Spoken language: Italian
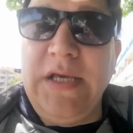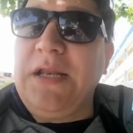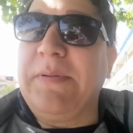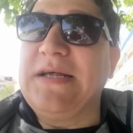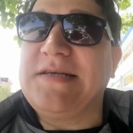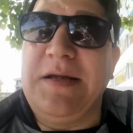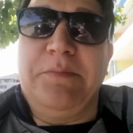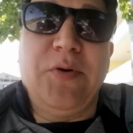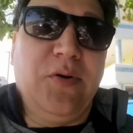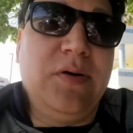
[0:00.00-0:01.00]
Ieri per
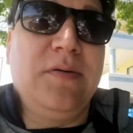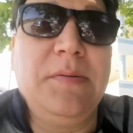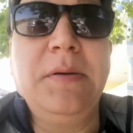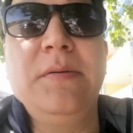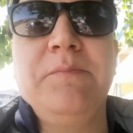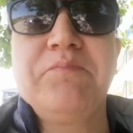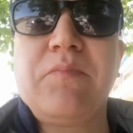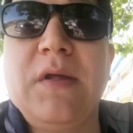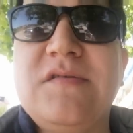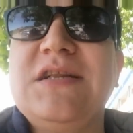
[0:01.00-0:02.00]
esempio,
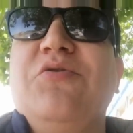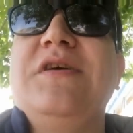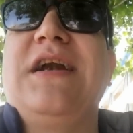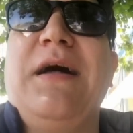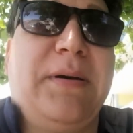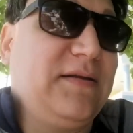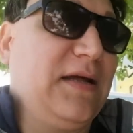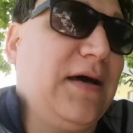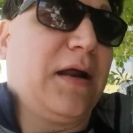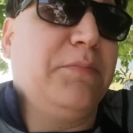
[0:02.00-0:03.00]
se devo vedere la
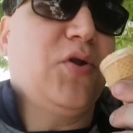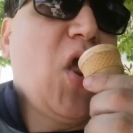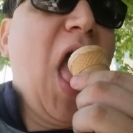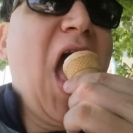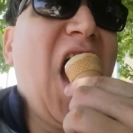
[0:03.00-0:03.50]
partita d'arbitro,